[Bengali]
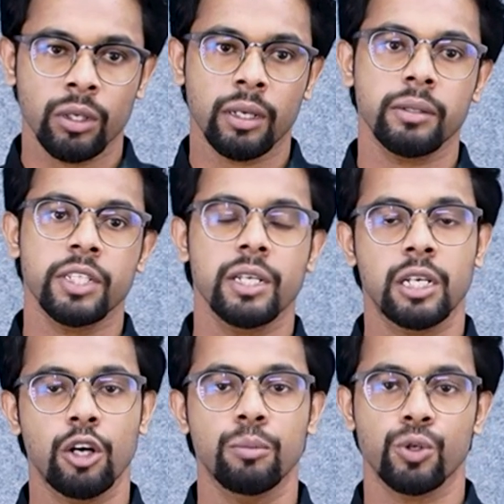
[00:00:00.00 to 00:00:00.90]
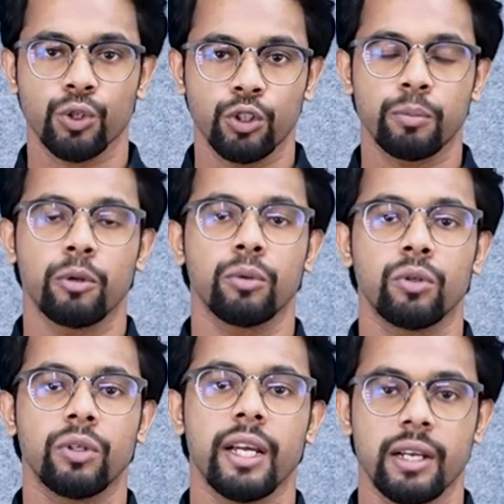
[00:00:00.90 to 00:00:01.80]
শিক্ষা ও মনুষ্যত্ব প্রবন্ধটি
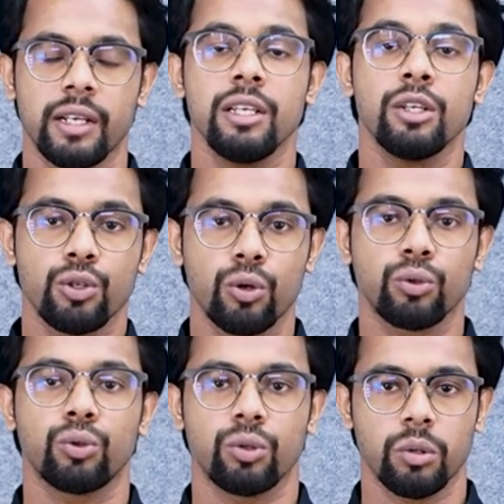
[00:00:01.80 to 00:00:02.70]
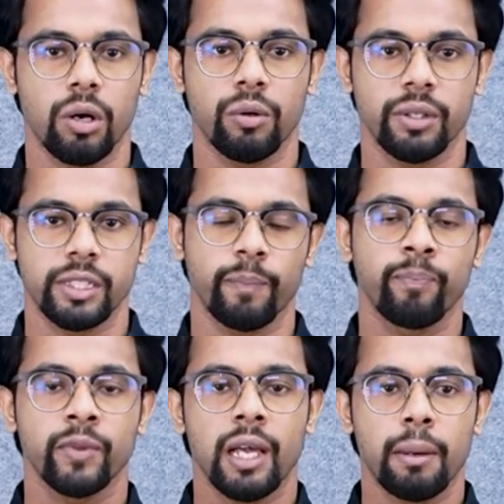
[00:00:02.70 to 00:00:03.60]
এখানে সংযুক্ত করা হয়েছে
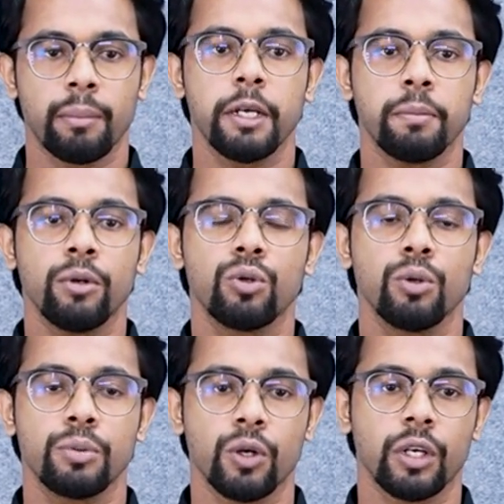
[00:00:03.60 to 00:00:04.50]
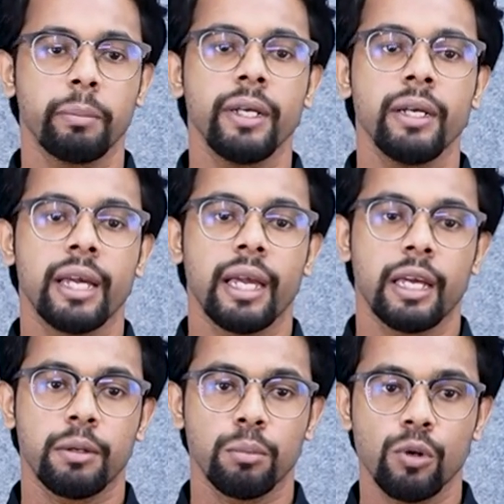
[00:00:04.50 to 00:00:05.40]
আমরা এরপর খুব সংক্ষেপে এর
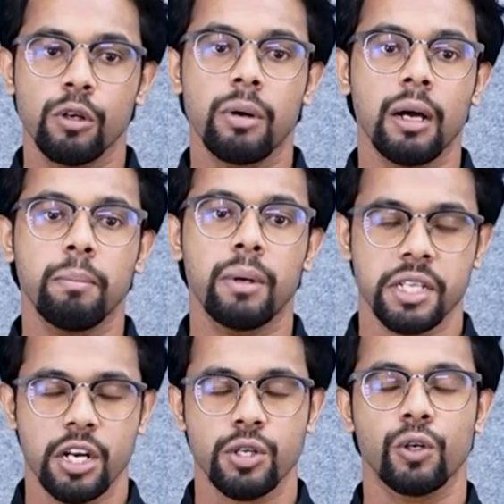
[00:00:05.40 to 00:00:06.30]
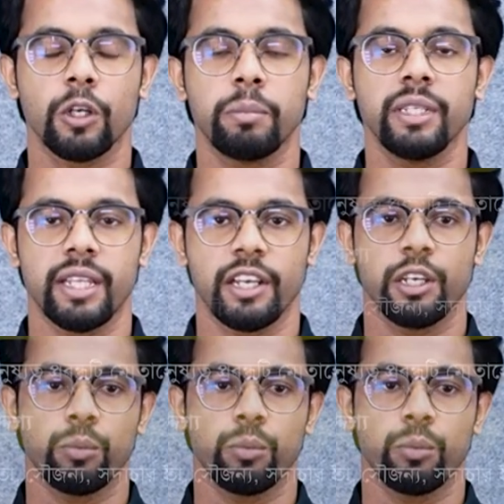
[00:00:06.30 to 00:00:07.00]
মূল ভাব বা সারসংক্ষেপটি দেখে নেব